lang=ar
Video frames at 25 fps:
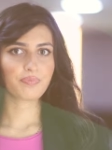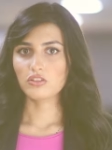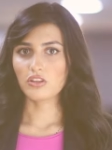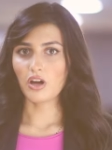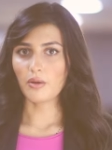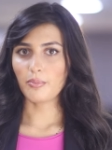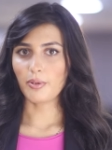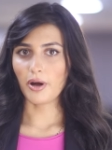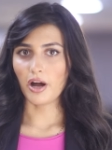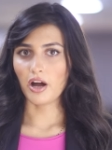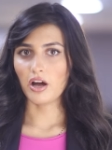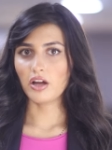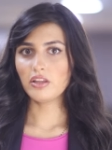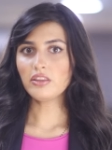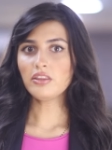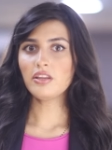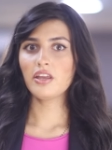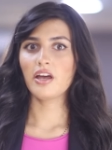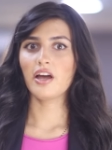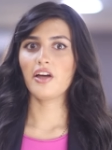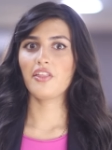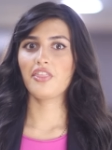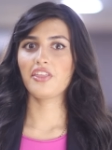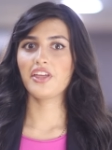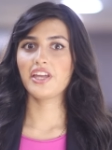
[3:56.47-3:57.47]
طبعا
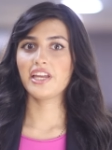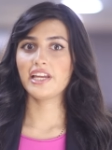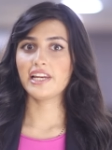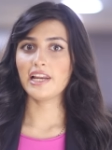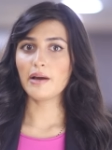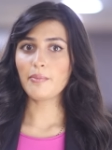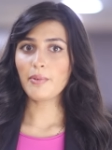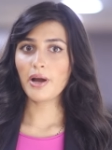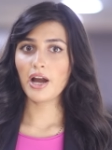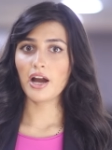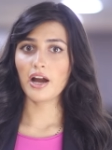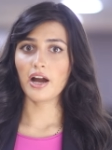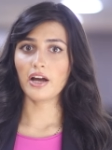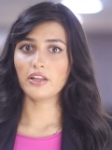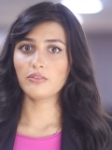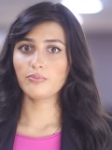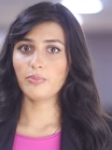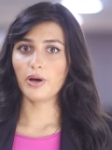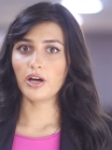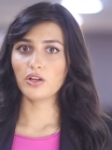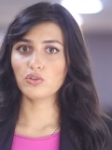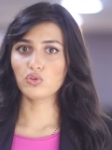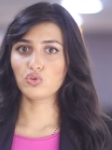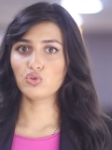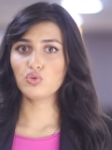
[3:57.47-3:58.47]
هذه لمحة عن
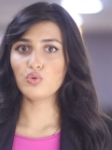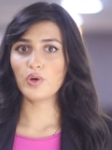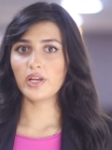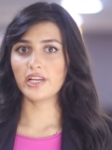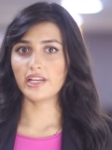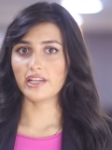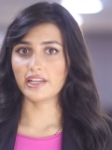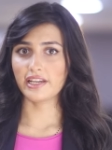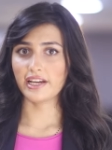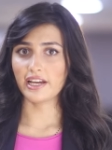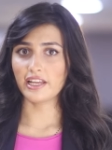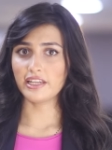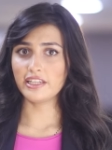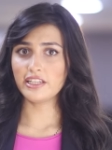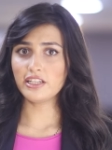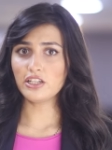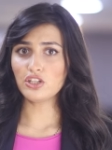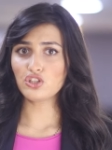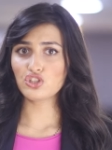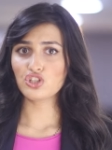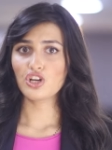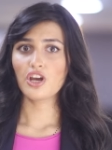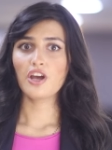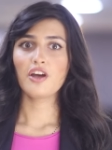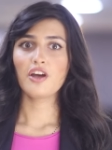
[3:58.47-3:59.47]
بعض دول الخليج